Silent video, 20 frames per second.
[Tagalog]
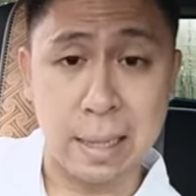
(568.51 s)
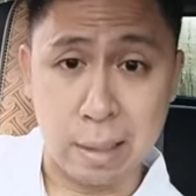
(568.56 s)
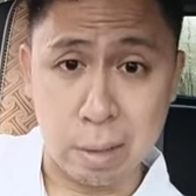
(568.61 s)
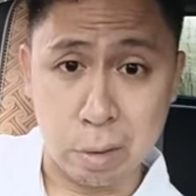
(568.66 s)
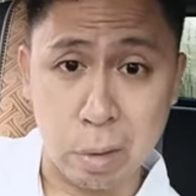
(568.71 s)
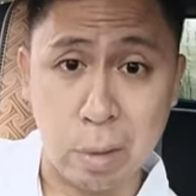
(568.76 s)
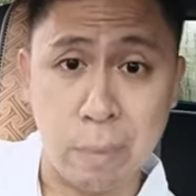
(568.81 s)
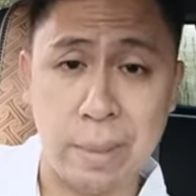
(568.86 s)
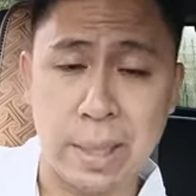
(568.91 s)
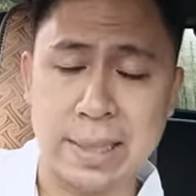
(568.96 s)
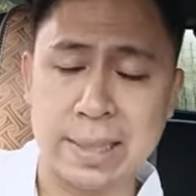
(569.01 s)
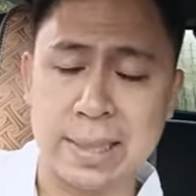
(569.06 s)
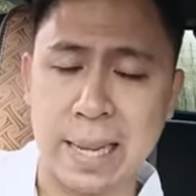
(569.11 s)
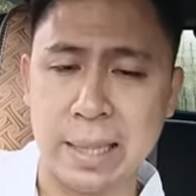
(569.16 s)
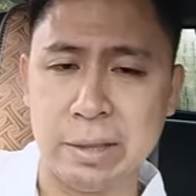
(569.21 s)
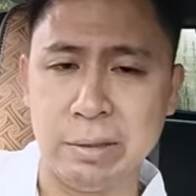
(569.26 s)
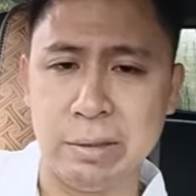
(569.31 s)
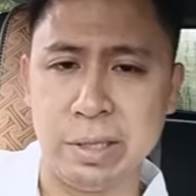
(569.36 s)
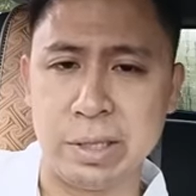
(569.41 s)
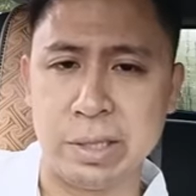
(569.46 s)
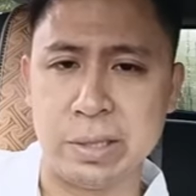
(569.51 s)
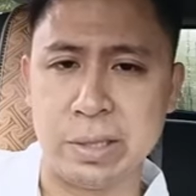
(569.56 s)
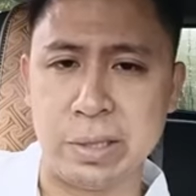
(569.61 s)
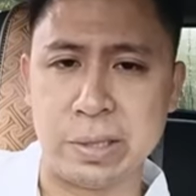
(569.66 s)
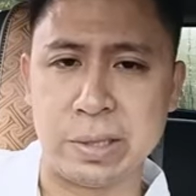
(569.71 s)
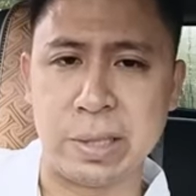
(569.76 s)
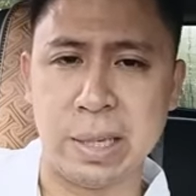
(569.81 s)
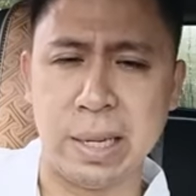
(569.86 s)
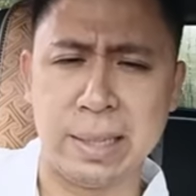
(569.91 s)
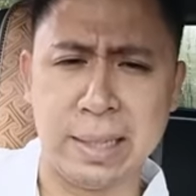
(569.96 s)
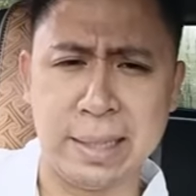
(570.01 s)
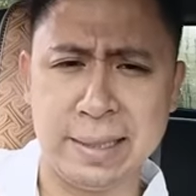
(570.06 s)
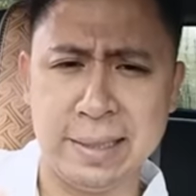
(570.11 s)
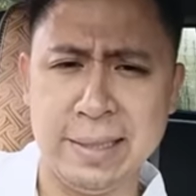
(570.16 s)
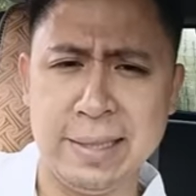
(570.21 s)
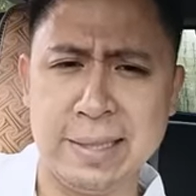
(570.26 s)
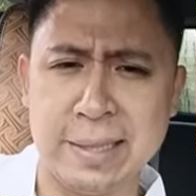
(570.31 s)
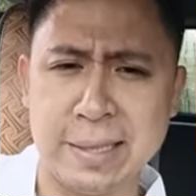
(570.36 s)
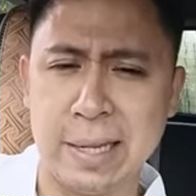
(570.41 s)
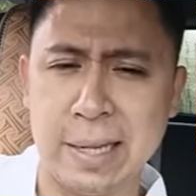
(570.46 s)
Roman Catholic Church, ang
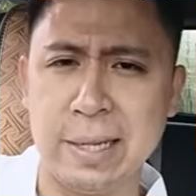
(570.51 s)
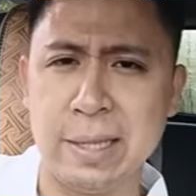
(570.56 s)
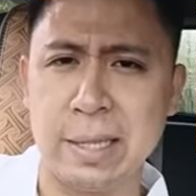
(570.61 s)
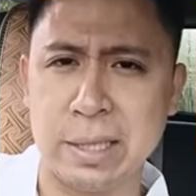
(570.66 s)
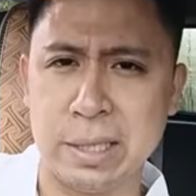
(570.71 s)
nag-iisang